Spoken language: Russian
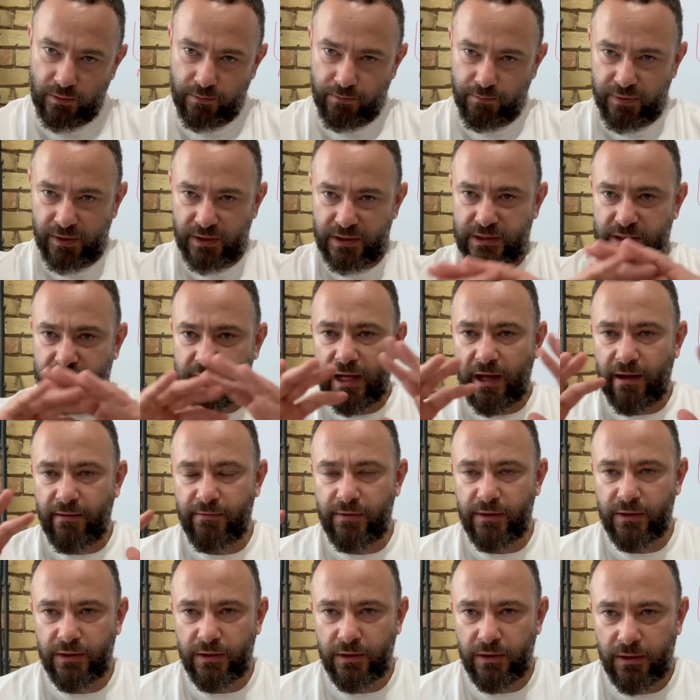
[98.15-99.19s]

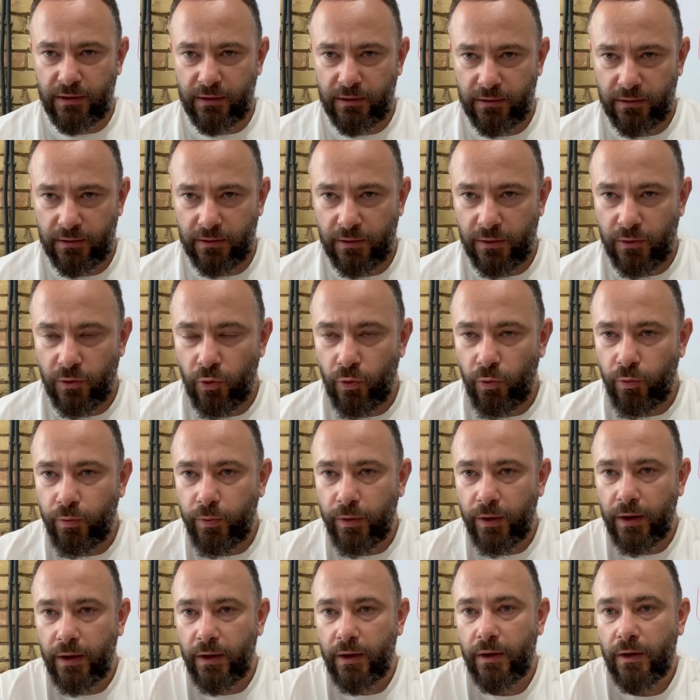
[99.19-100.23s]
представлены
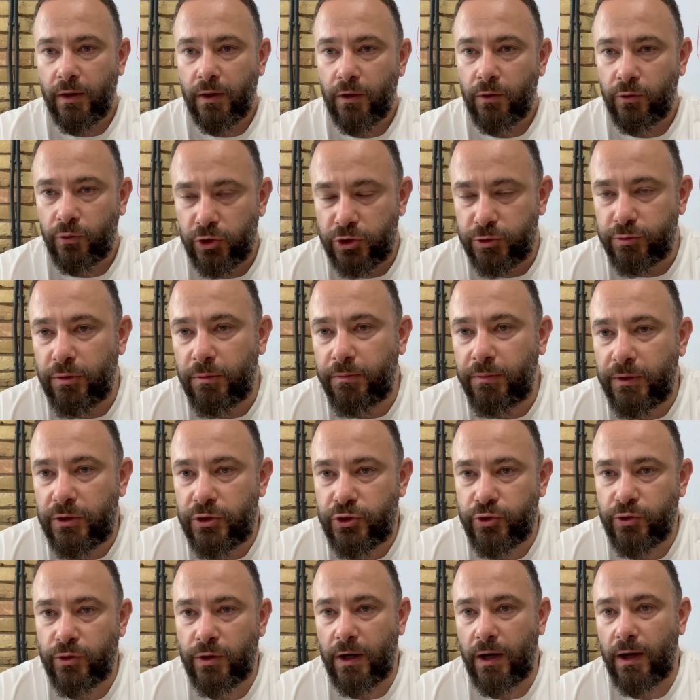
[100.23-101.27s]
группой Кучма
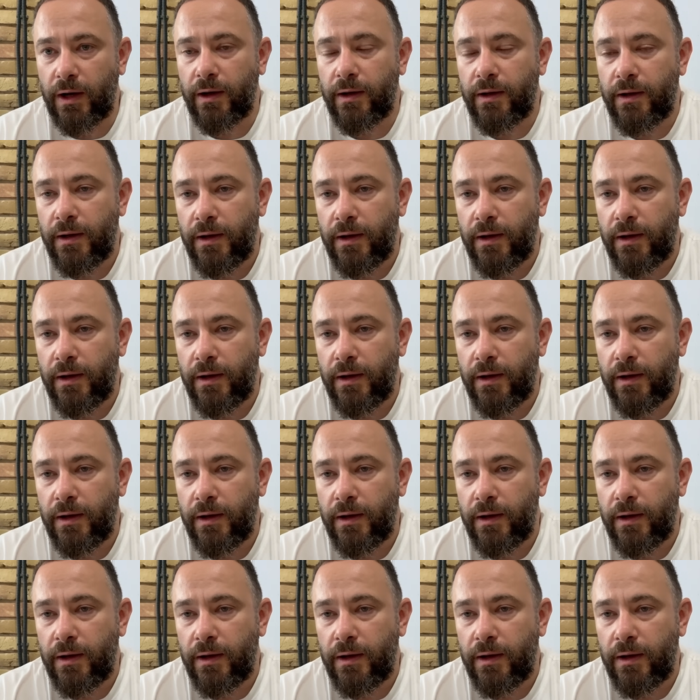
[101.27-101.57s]
Пинчука